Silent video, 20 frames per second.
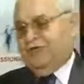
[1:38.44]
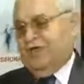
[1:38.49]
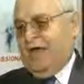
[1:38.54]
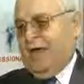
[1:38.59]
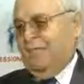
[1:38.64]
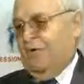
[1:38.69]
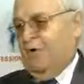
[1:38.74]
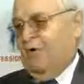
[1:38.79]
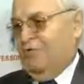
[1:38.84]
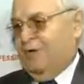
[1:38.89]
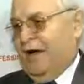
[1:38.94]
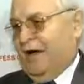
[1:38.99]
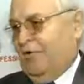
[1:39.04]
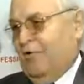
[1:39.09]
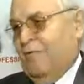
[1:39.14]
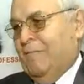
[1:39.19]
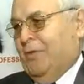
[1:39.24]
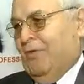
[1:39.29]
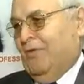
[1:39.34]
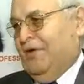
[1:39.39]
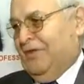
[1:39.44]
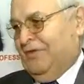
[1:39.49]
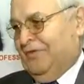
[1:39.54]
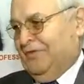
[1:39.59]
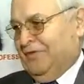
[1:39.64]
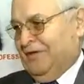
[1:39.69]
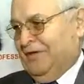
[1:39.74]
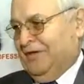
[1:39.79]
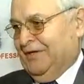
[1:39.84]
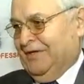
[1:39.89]
siamo una
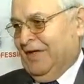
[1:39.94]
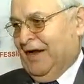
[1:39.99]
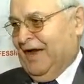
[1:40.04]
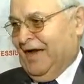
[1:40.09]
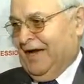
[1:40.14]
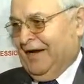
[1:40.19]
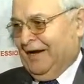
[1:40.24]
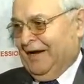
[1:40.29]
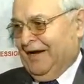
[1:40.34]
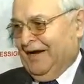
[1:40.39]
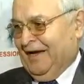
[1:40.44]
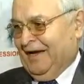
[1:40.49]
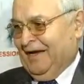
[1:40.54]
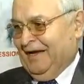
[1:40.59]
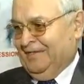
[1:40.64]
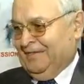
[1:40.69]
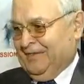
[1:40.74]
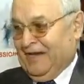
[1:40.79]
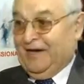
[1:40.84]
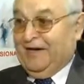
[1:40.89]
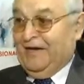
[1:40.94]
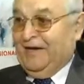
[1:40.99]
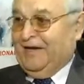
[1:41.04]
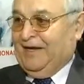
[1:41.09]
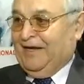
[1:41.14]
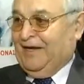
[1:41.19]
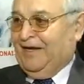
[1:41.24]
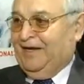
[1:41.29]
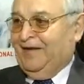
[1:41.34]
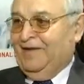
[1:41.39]
componente dell'area
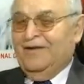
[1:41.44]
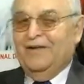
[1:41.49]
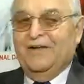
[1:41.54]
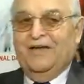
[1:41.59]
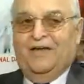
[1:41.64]
tecnica